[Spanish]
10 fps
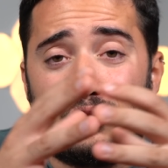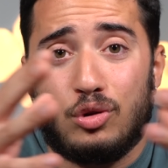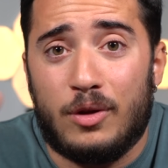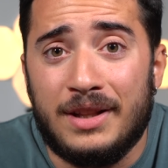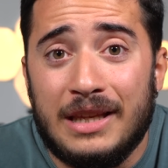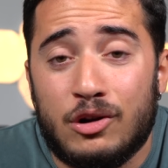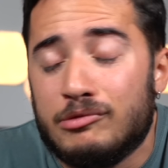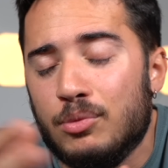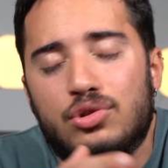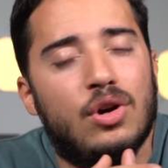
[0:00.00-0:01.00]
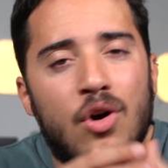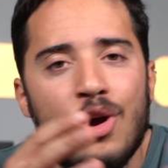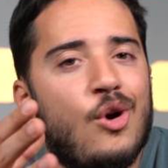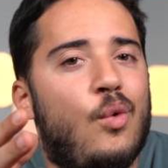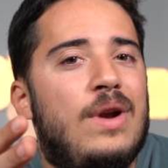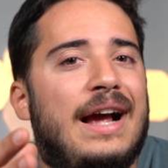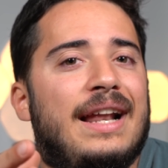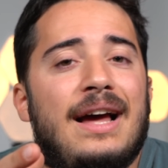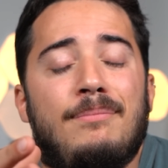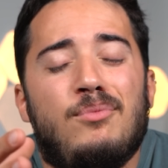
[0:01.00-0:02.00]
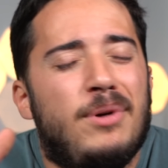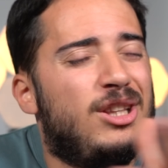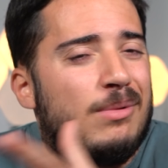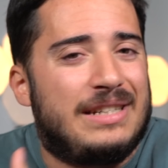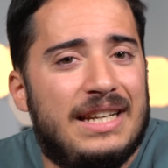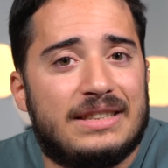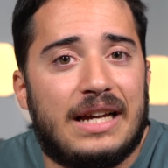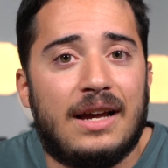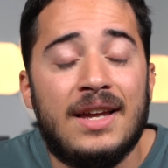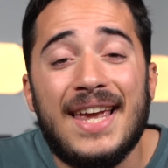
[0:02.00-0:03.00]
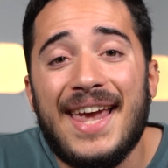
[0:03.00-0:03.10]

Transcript: todo idéntico, como mucho una carga un poquito más lenta.